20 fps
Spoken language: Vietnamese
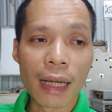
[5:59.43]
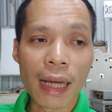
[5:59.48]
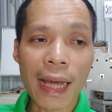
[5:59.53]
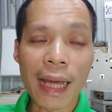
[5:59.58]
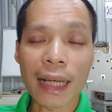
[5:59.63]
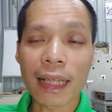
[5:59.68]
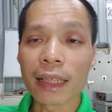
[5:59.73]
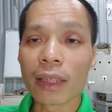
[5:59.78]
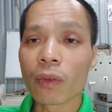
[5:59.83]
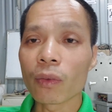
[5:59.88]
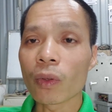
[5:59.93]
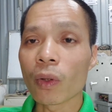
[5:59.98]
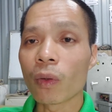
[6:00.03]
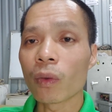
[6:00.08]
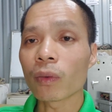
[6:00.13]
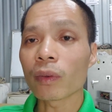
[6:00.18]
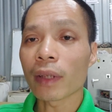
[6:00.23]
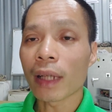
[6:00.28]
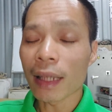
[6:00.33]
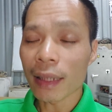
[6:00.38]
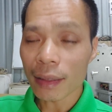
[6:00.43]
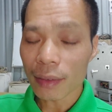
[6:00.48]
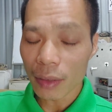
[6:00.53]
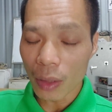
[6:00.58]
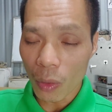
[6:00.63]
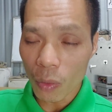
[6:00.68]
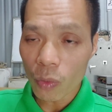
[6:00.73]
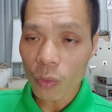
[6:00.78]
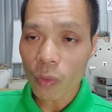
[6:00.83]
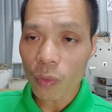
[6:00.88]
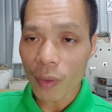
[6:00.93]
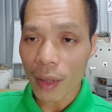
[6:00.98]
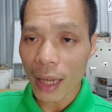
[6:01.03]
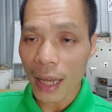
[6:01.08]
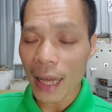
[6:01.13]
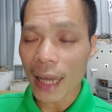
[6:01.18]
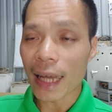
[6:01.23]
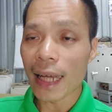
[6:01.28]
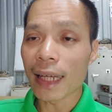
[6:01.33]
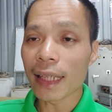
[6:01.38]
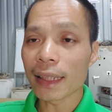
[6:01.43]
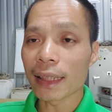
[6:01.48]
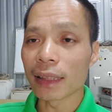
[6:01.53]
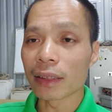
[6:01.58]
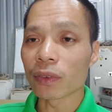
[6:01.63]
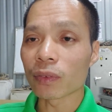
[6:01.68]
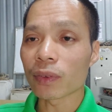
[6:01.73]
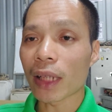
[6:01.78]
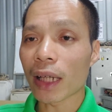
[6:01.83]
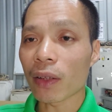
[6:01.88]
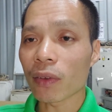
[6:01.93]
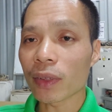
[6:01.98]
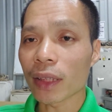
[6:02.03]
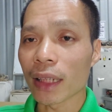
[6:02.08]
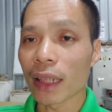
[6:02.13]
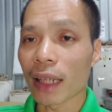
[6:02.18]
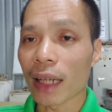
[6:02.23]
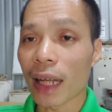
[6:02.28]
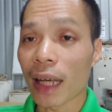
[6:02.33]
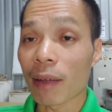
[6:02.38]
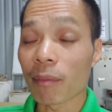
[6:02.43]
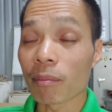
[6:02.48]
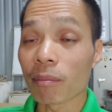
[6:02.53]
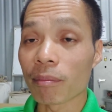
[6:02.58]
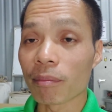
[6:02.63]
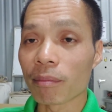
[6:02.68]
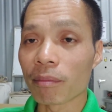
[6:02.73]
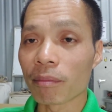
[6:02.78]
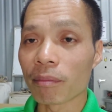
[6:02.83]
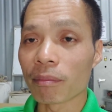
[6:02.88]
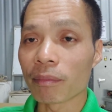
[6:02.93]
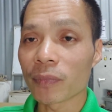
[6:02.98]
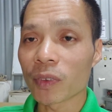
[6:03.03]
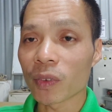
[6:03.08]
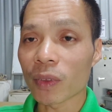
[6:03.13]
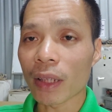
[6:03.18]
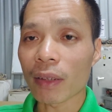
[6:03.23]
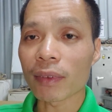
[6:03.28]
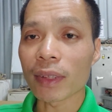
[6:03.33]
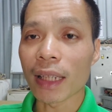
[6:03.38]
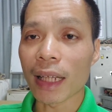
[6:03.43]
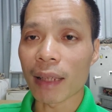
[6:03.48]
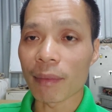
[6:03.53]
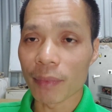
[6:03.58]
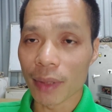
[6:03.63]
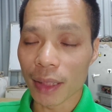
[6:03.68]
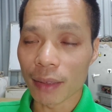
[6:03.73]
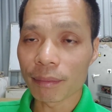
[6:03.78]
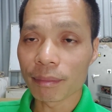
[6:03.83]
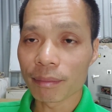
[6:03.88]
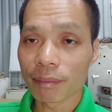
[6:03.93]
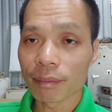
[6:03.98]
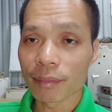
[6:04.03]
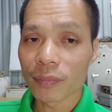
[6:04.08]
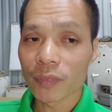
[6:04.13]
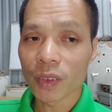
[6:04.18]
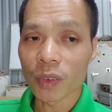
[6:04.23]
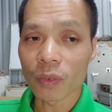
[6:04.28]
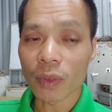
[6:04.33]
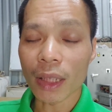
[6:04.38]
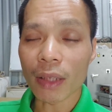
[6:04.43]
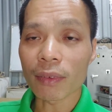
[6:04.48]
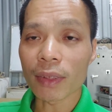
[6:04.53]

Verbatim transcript: hai cái yếu tố đấu và hạ ấy, thì chúng ta có thể là làm chúng ta có thể làm được chúng